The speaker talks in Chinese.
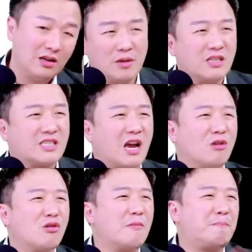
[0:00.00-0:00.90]
可是
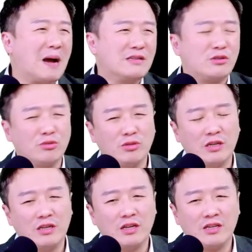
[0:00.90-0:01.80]
超过半数
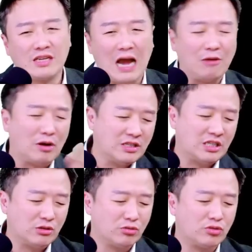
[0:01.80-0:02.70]
的人看完
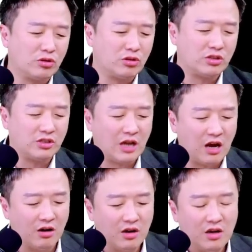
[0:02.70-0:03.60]
起诉书都知
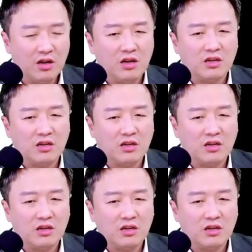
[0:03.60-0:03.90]
道。